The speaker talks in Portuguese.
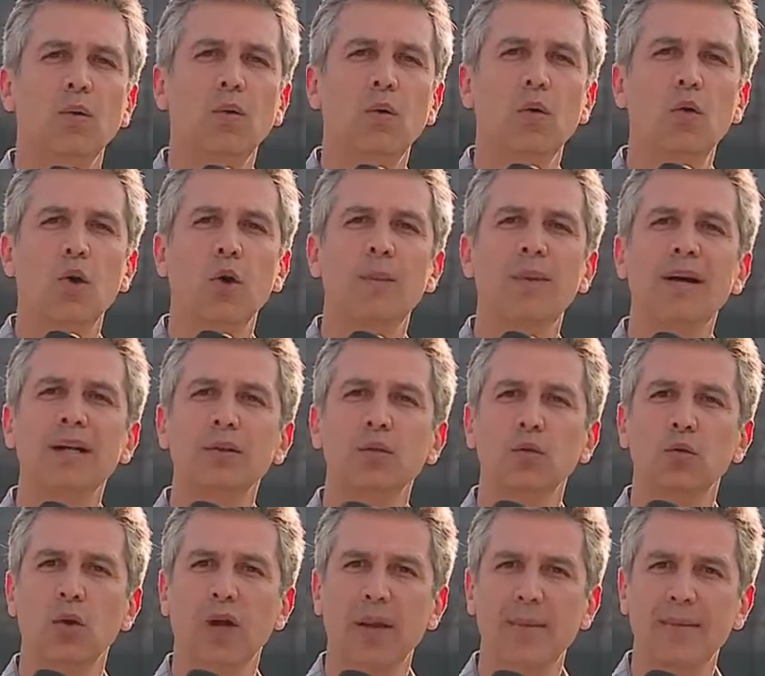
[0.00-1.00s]
O comando
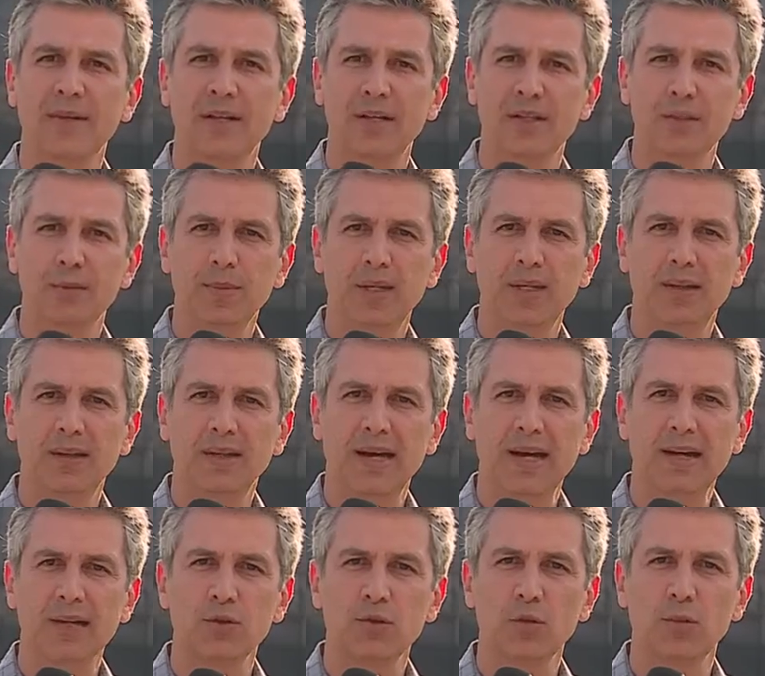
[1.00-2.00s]
do gabinete
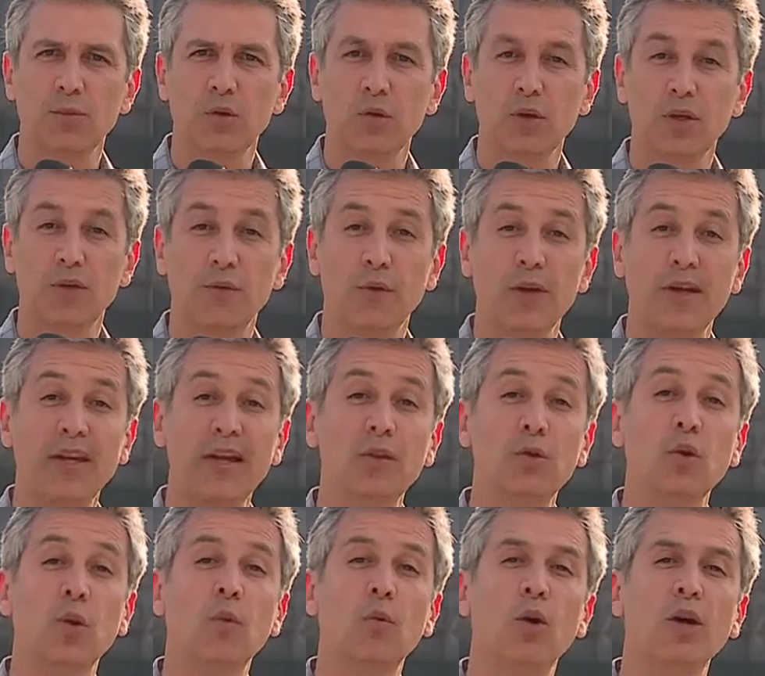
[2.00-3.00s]
militar assumiu que foi quem
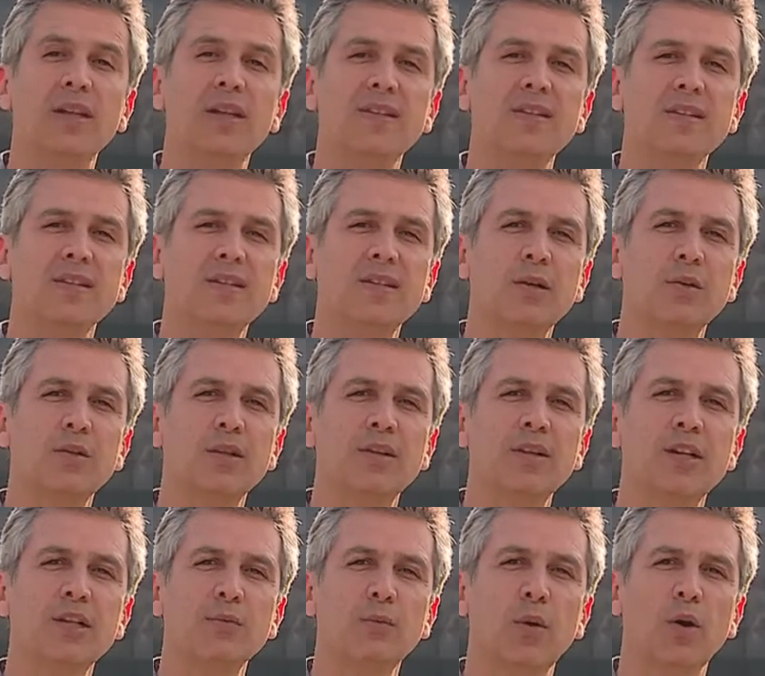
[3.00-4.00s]
tomou a decisão de
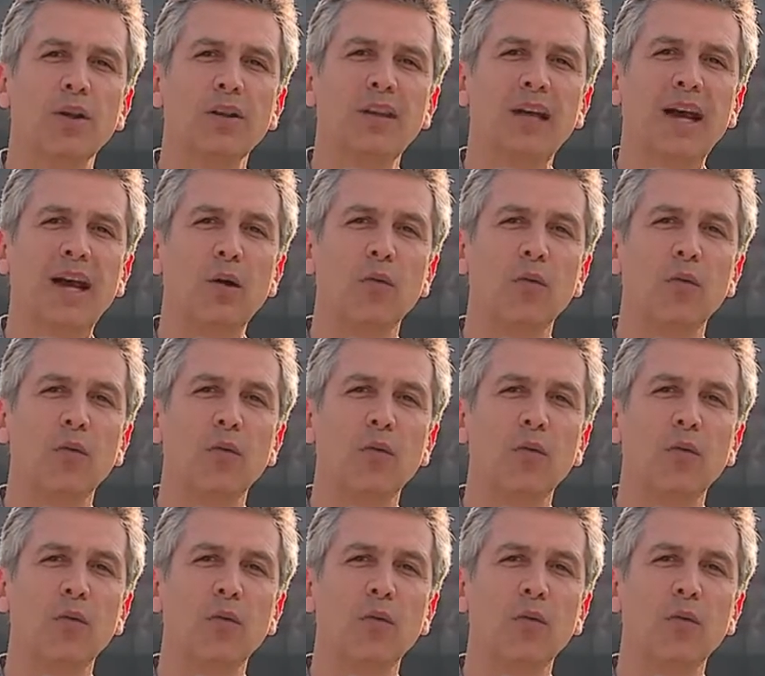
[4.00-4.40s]
transportar